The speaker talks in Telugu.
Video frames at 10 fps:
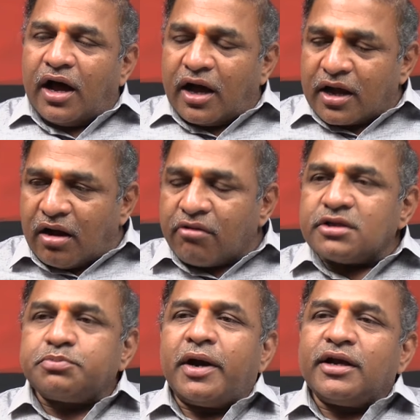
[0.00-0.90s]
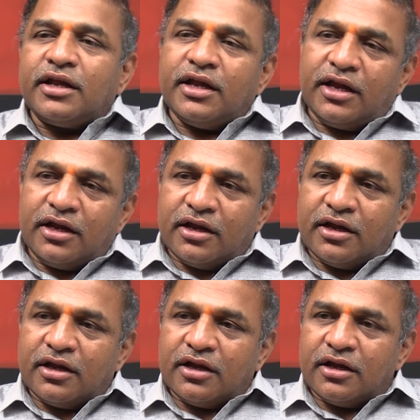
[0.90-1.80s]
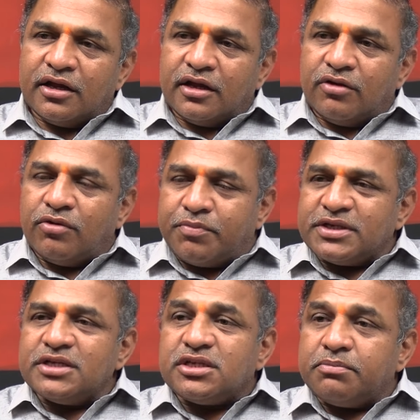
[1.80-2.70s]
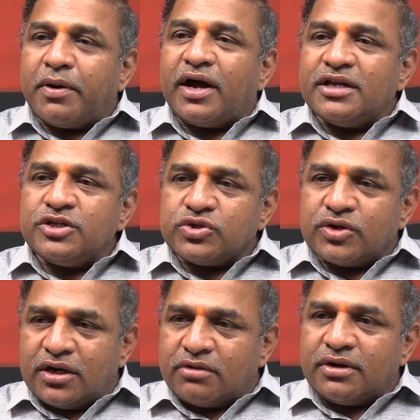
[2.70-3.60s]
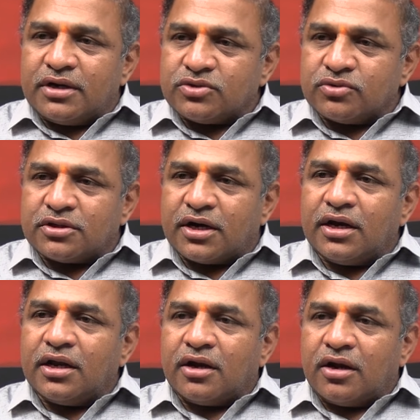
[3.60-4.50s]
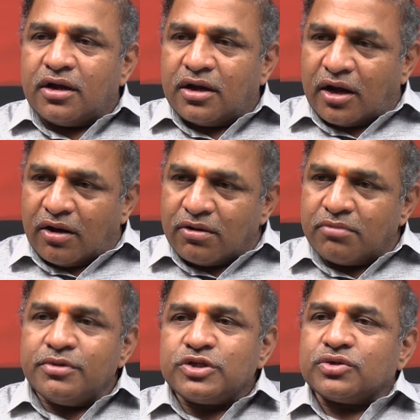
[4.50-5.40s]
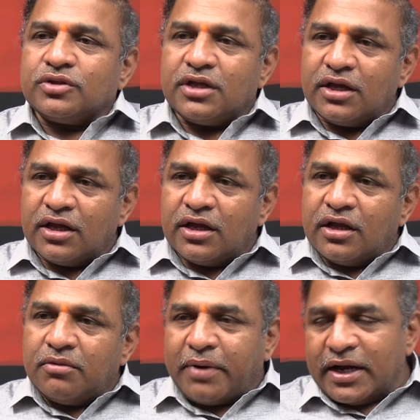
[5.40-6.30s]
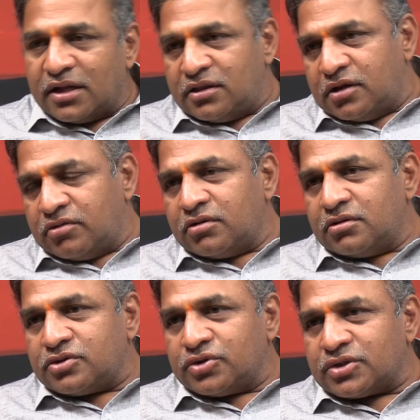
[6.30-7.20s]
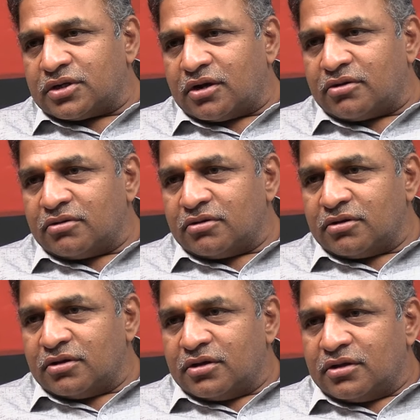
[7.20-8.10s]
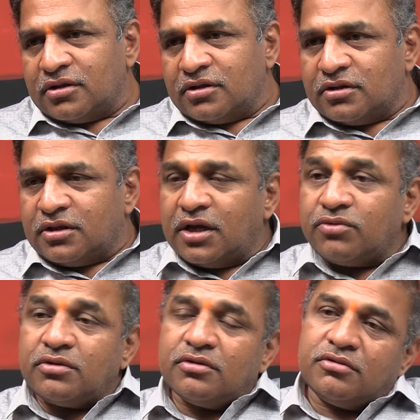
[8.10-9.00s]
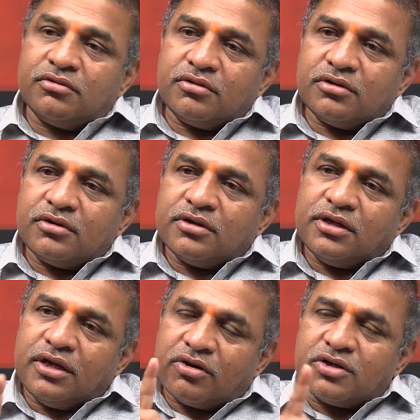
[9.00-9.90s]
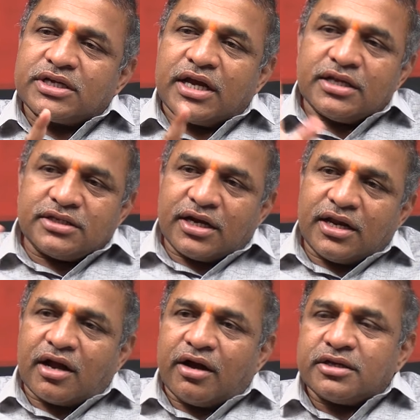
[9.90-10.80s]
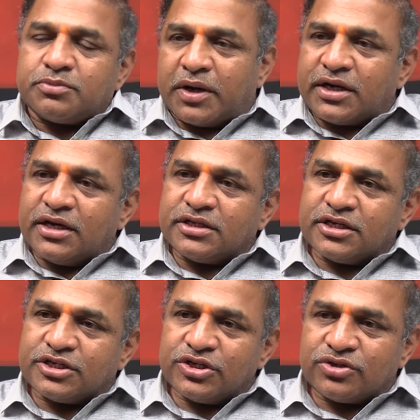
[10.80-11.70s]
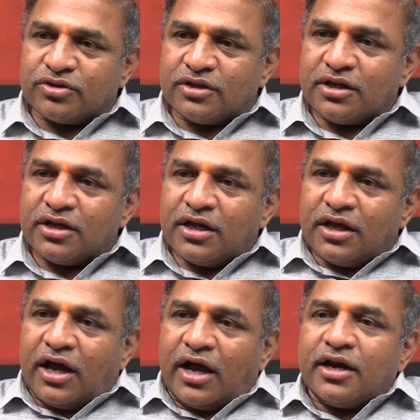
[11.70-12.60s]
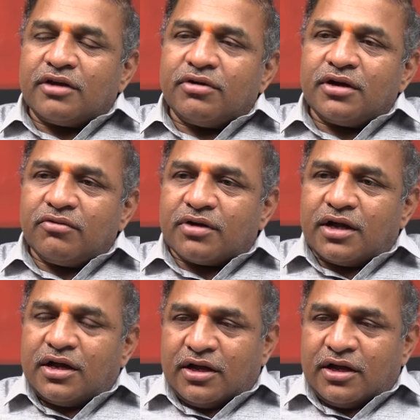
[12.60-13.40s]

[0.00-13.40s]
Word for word: ఆ కాంగ్రెస్ పార్టీయే విభజించి పాలించు అనేటువంటి సూత్రాన్ని అవలంబిస్తుంది పైన దేవుడు చూస్తున్నాడు దేవుడు ఏ రోజుకైనా సరే కాంగ్రెస్ పార్టీని శిక్షిస్తుంది అనేటువంటి ఒక